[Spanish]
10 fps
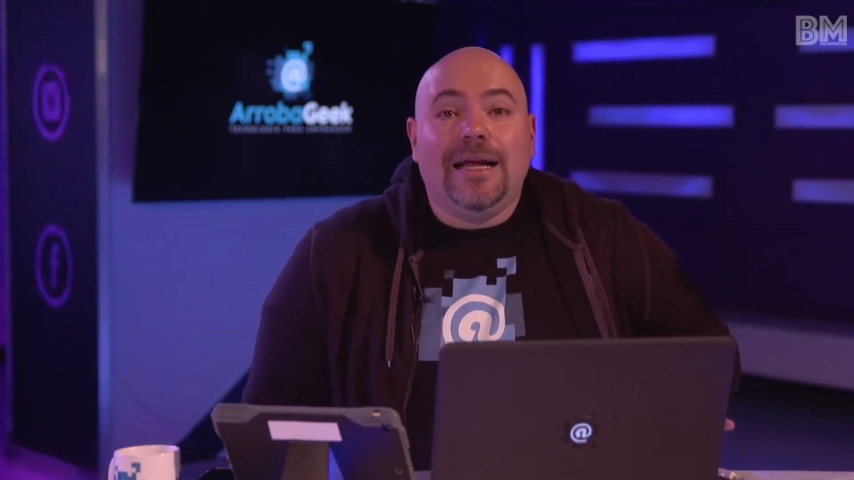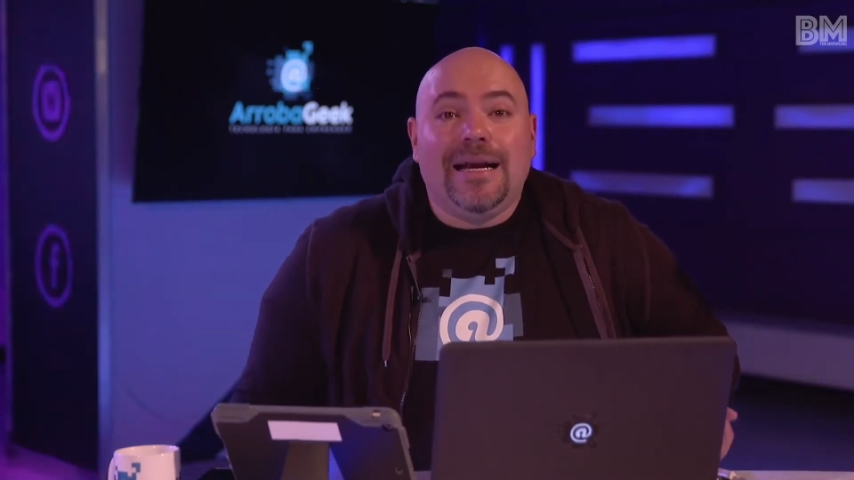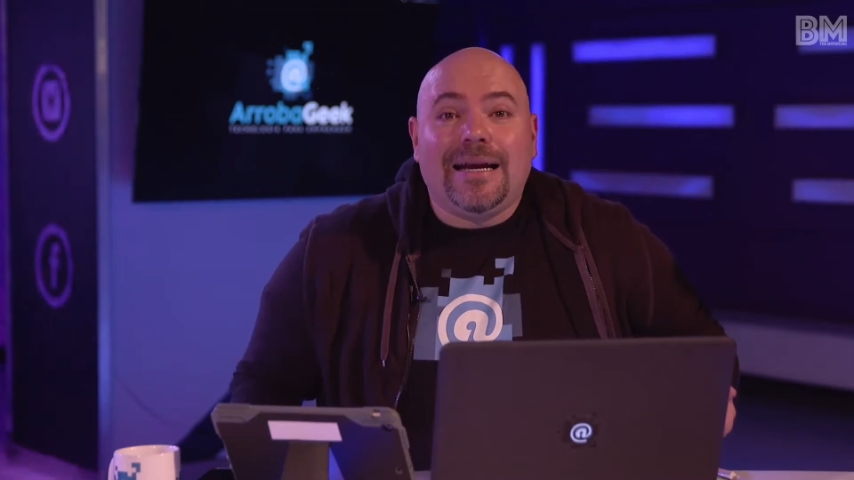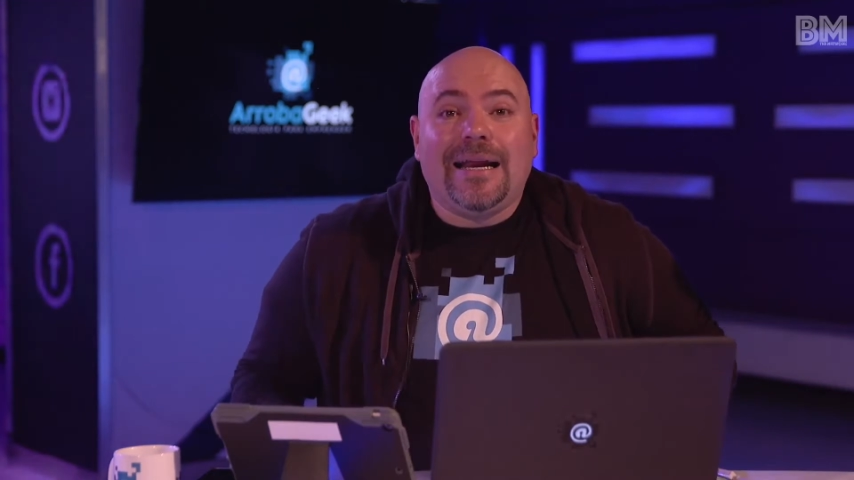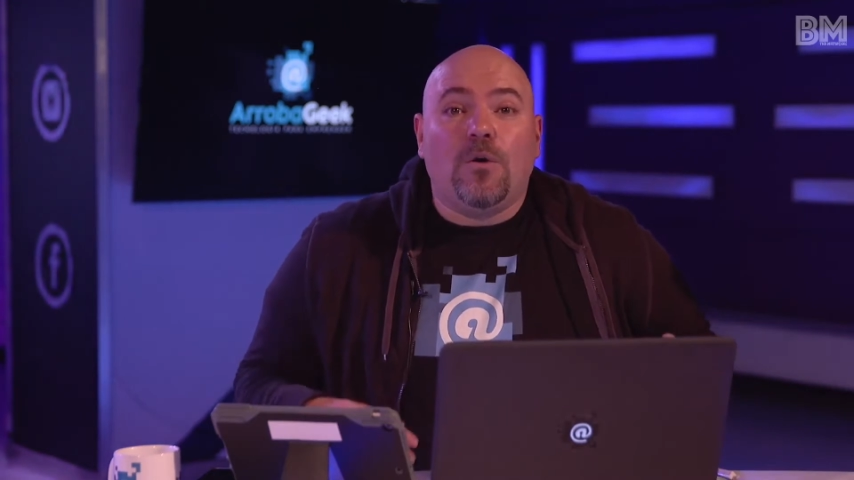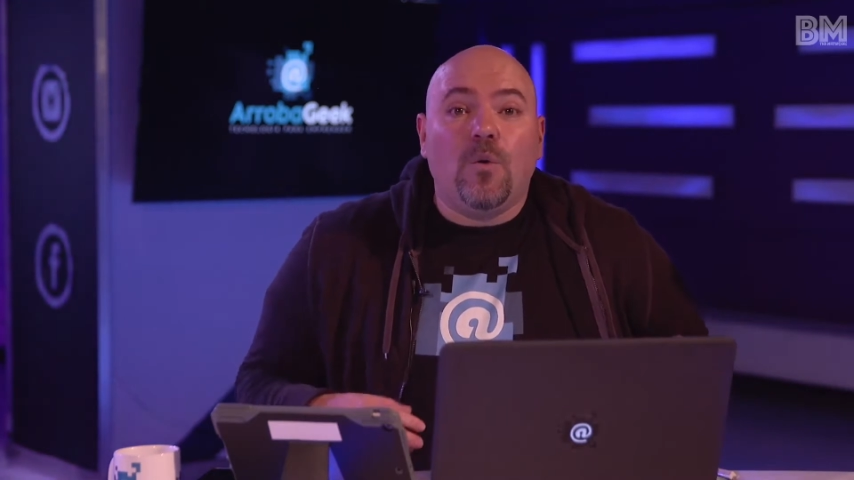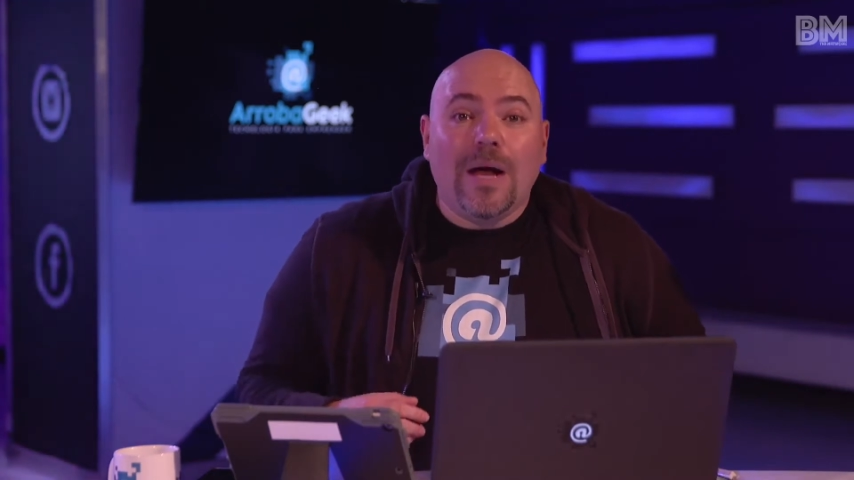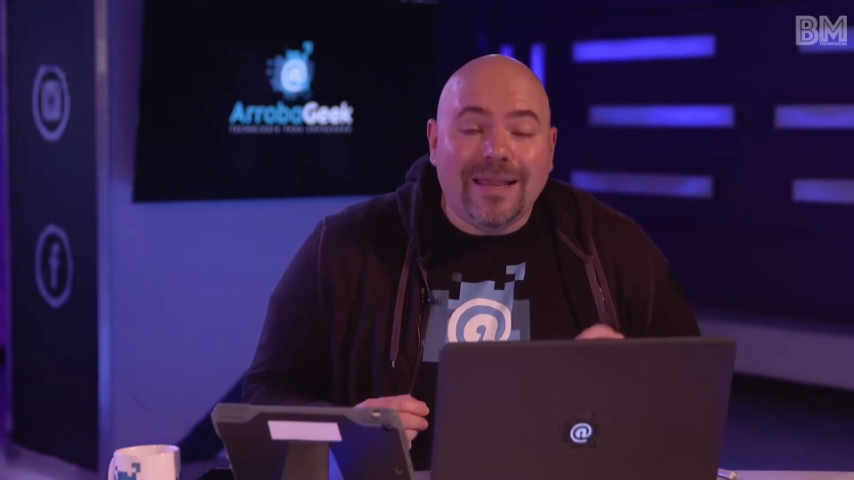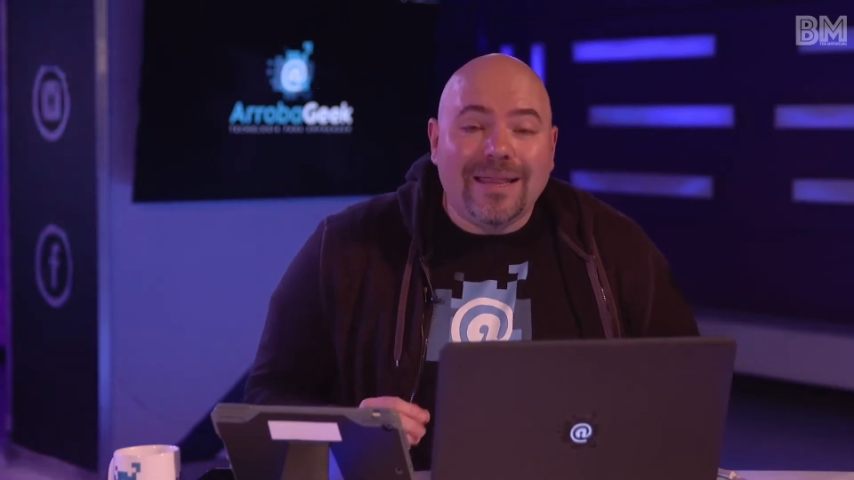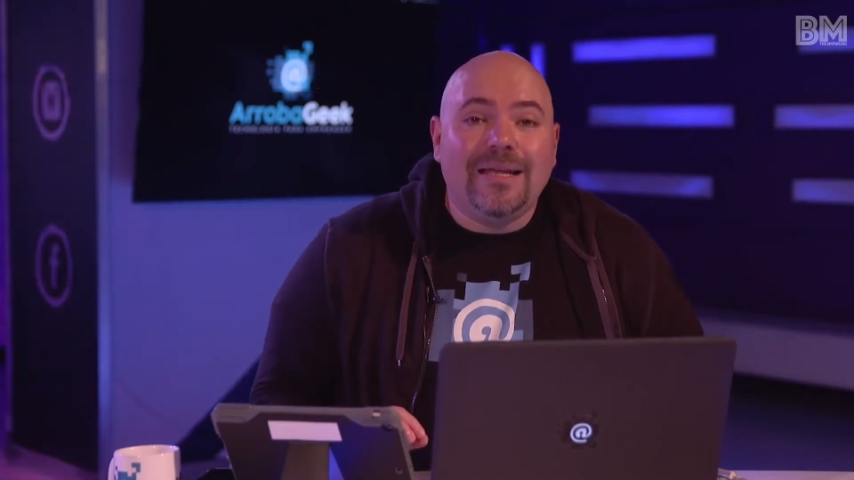
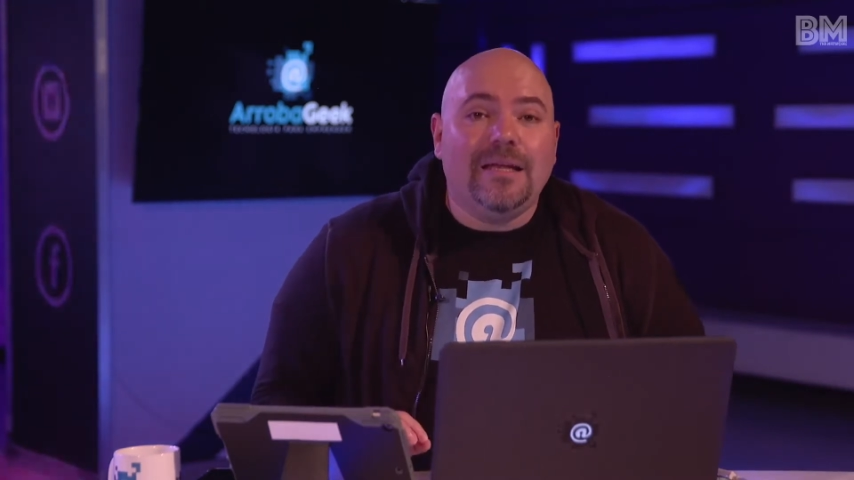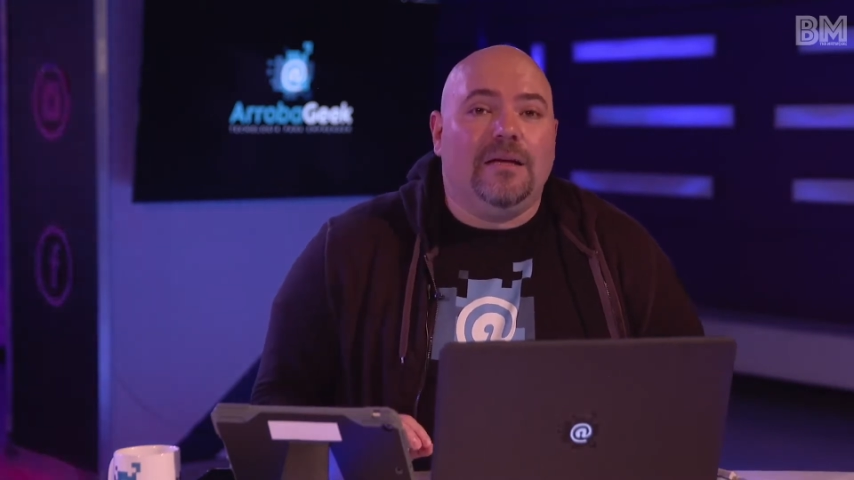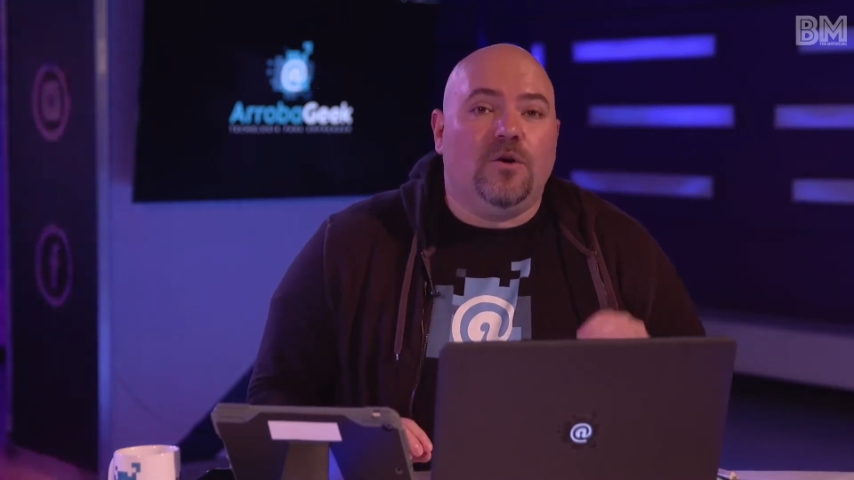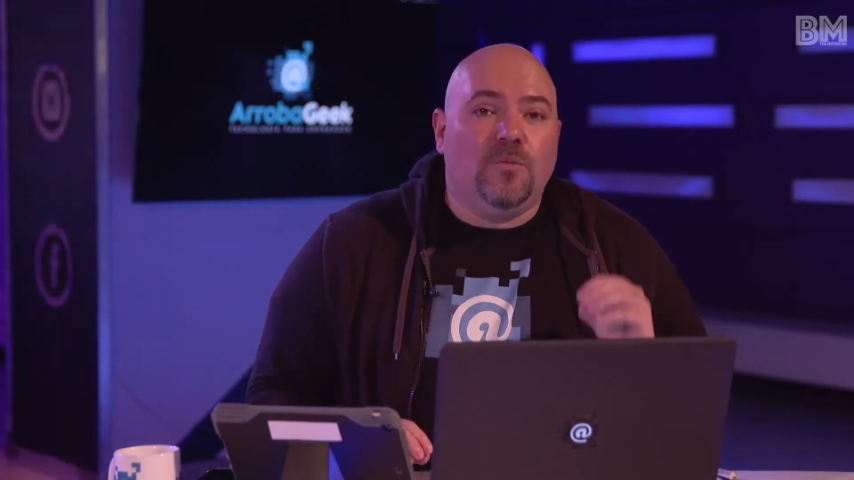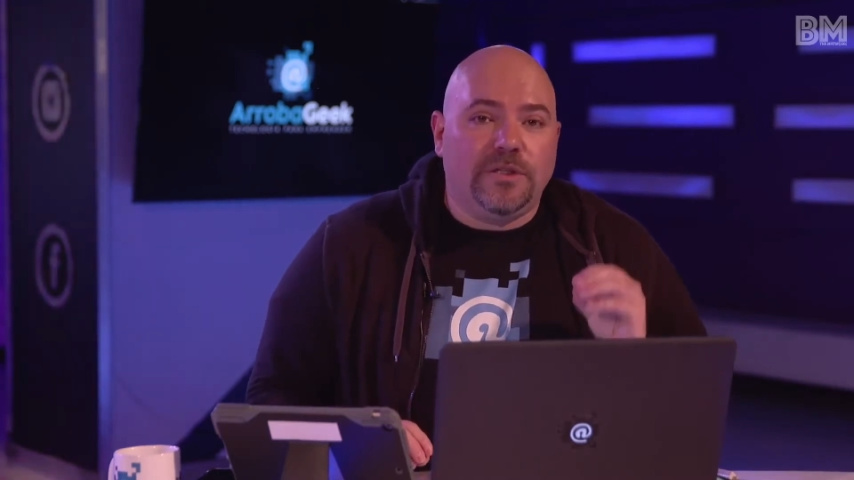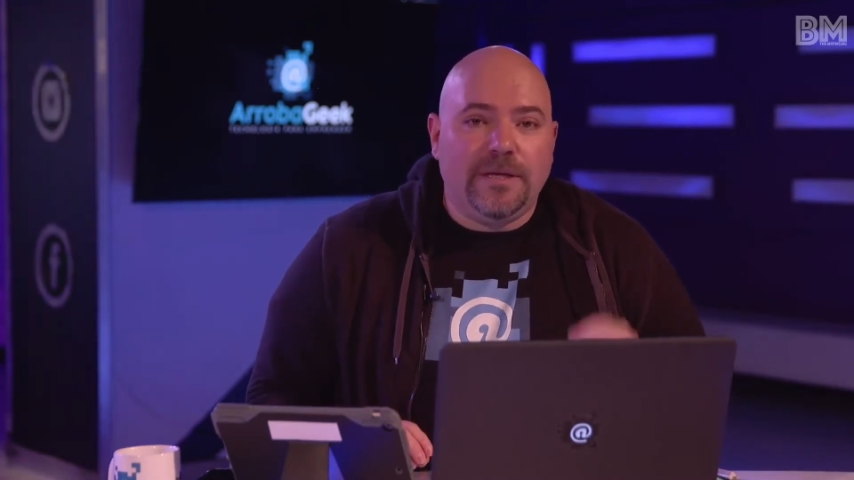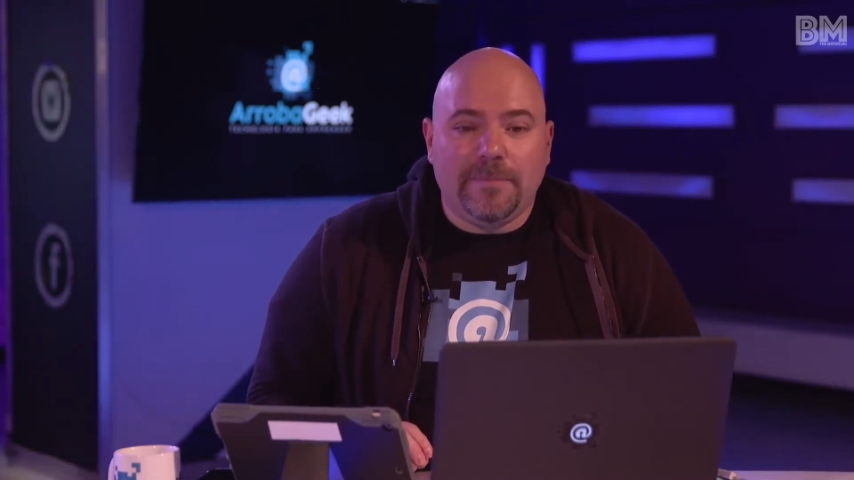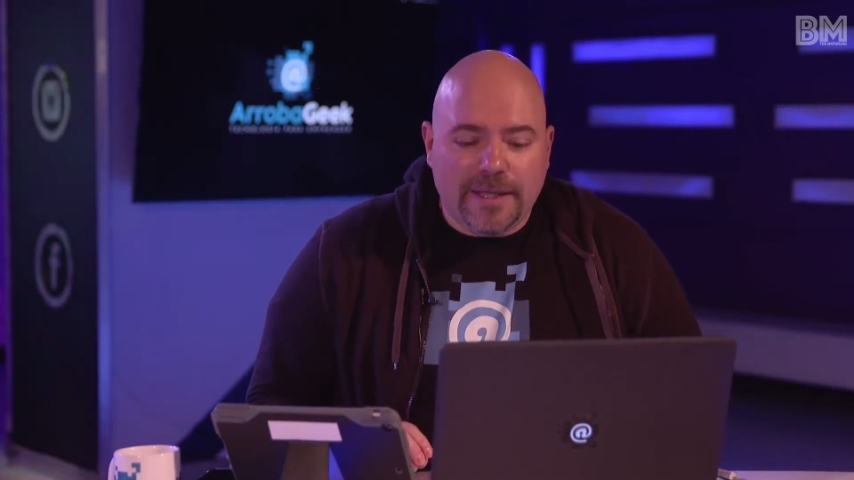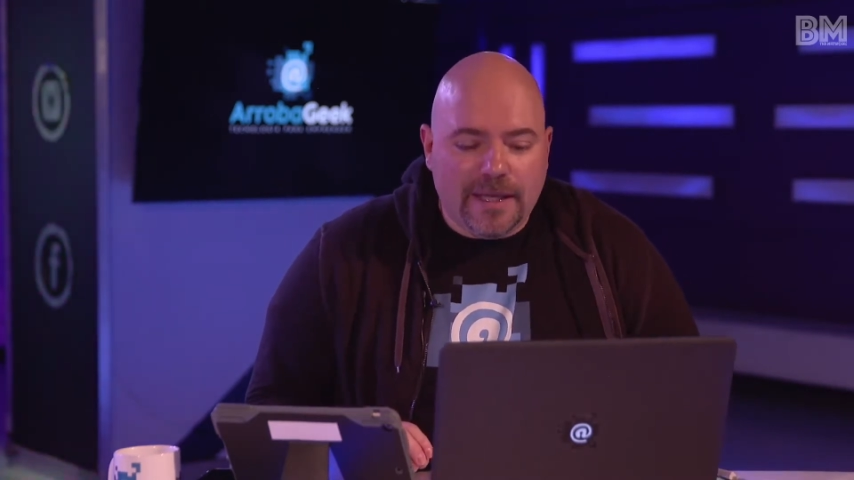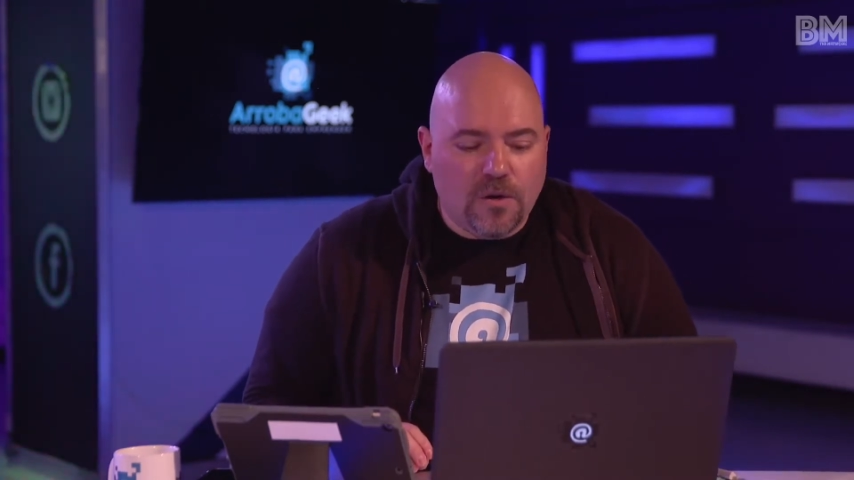Recuerden, como
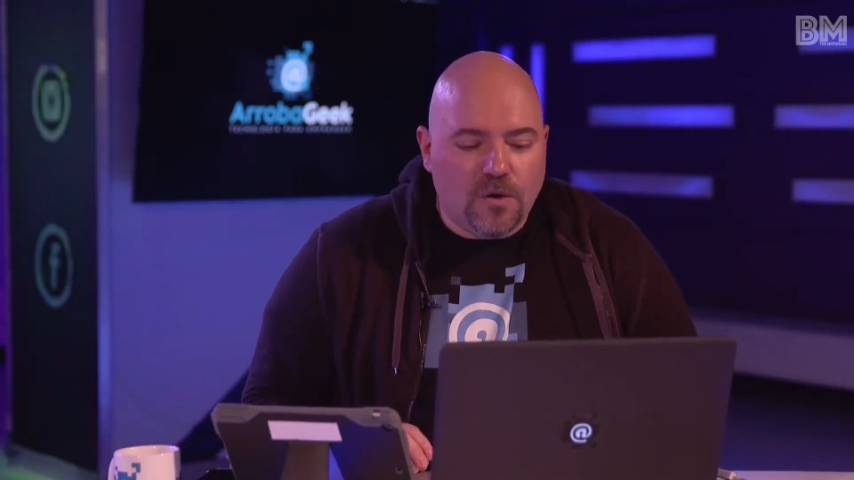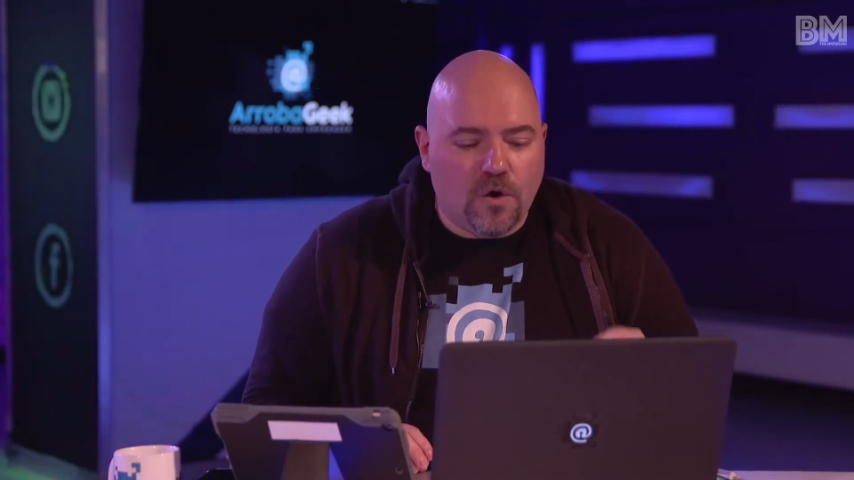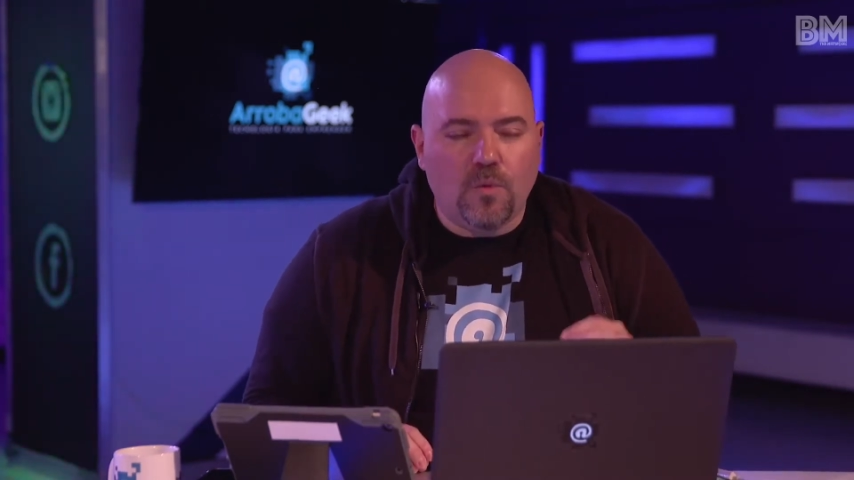siempre digo,